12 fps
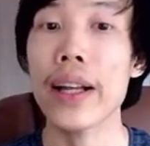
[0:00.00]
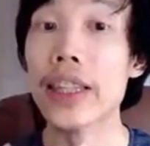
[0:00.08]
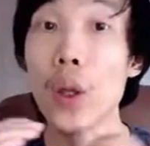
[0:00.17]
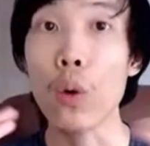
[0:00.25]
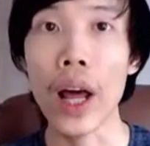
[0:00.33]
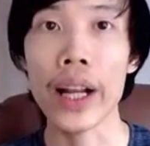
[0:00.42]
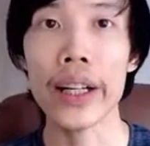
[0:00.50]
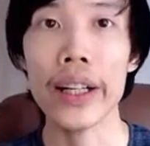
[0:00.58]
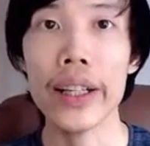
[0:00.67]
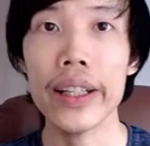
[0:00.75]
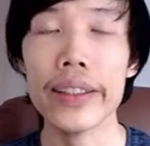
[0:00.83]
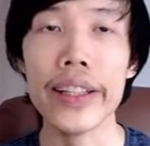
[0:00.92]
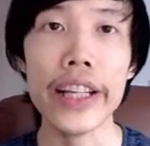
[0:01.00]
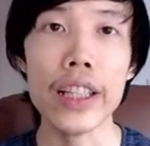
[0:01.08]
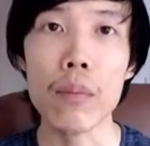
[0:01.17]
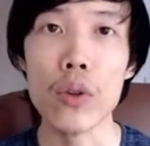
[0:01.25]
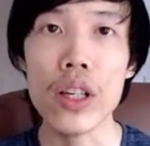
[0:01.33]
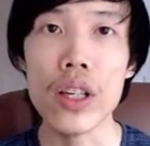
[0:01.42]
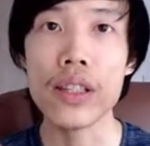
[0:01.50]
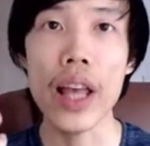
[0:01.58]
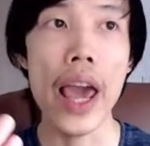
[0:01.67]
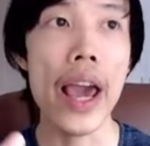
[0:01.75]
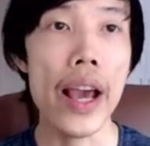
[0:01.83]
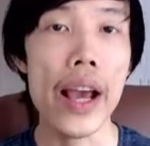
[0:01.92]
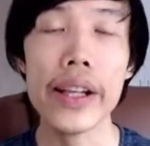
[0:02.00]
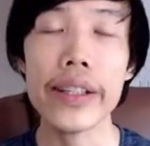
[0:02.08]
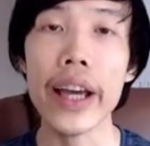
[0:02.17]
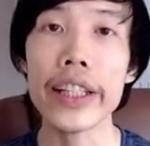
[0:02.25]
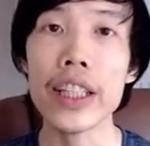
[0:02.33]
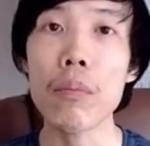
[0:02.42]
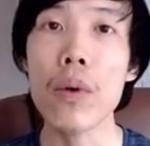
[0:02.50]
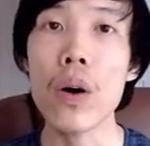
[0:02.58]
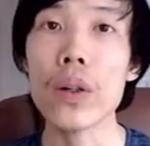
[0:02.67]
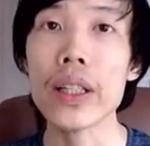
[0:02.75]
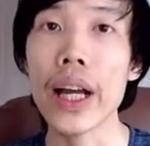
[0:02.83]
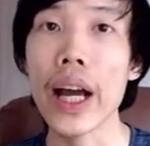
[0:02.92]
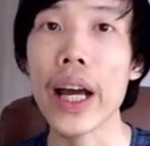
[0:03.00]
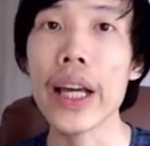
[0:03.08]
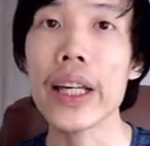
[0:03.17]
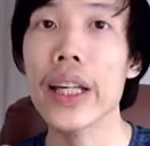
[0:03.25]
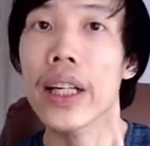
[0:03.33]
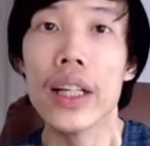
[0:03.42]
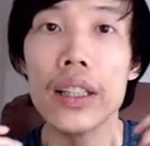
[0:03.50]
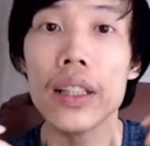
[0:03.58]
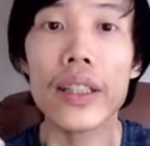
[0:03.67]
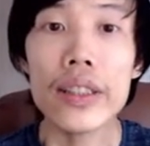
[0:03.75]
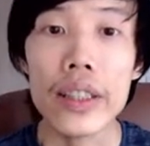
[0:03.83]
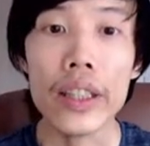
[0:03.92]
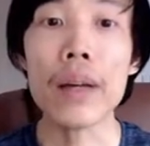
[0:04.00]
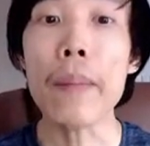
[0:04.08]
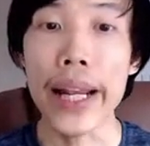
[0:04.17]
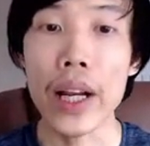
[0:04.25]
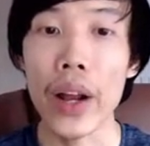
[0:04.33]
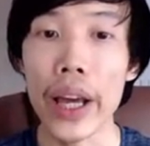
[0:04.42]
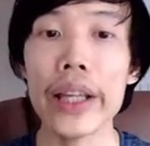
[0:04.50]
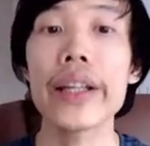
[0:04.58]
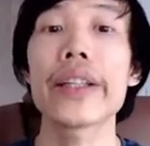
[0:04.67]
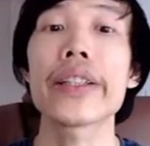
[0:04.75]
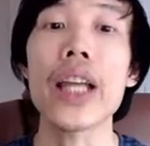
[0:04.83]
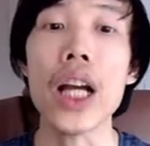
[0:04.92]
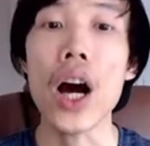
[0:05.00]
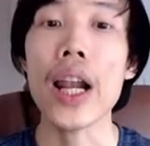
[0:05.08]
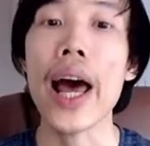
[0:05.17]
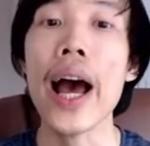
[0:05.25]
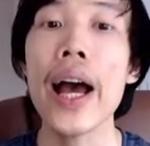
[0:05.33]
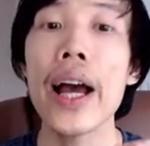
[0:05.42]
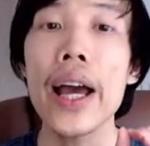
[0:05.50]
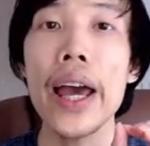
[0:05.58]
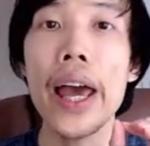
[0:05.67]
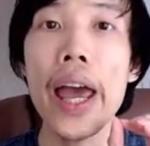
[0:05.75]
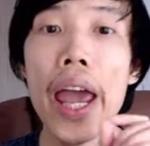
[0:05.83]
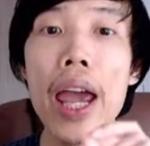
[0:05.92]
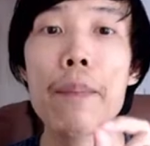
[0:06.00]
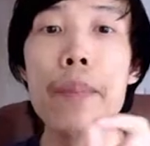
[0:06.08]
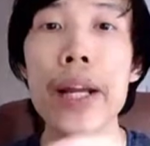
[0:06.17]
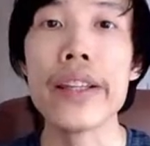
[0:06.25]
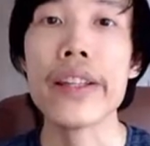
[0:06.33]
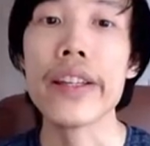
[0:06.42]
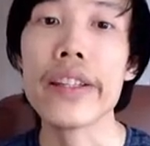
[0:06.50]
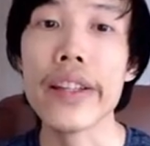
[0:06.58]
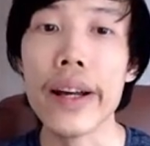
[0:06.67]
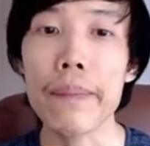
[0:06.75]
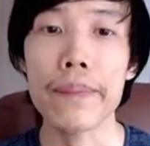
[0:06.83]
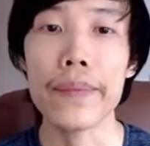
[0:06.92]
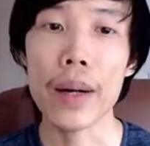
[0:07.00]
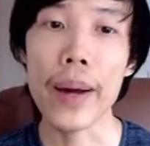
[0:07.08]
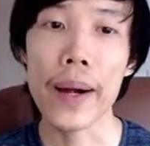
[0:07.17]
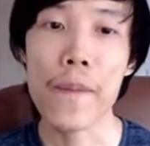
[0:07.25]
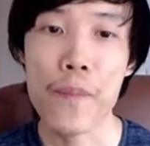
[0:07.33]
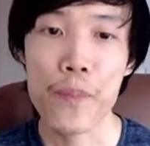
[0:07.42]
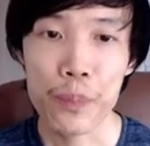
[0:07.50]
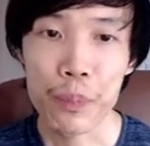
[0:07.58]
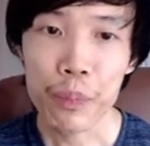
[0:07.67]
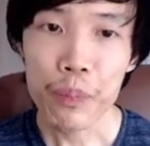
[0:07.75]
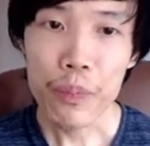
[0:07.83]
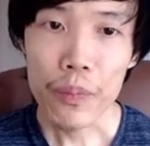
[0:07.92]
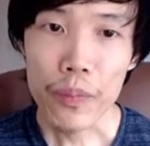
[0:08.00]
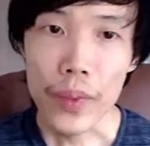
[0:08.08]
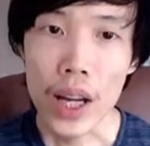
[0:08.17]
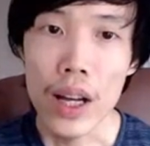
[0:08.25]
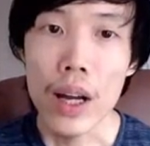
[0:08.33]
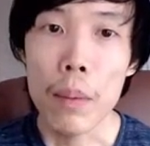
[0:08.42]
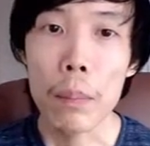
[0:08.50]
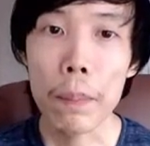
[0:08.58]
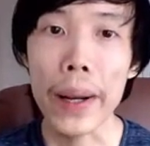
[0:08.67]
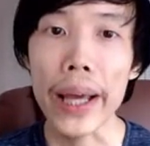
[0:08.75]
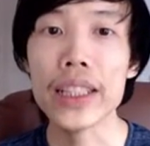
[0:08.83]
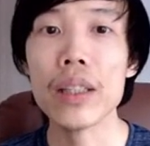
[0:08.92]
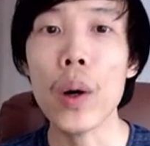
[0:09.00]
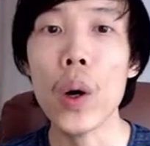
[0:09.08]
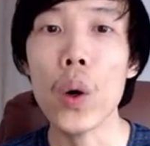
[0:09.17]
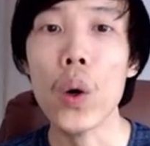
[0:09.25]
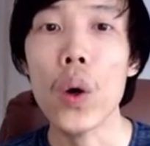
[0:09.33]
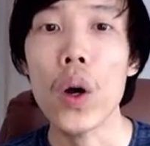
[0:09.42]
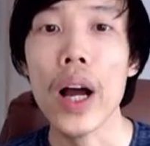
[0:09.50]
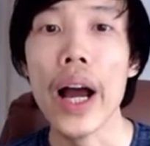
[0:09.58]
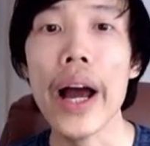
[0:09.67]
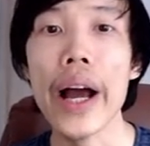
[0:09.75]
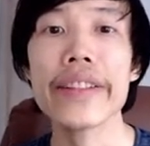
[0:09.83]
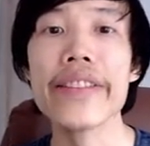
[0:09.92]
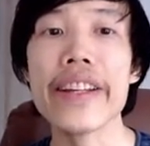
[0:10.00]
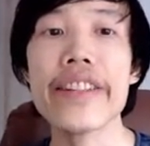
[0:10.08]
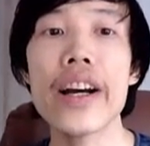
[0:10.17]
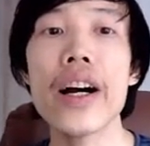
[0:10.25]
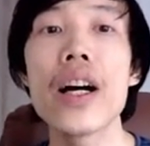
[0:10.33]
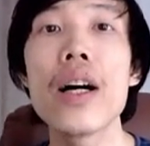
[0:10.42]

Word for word: tủ lạnh chạy trong một chiếc xe chạy trong một cái thiết bị nào đấy được gọi là embedded system như các bạn flexible architecture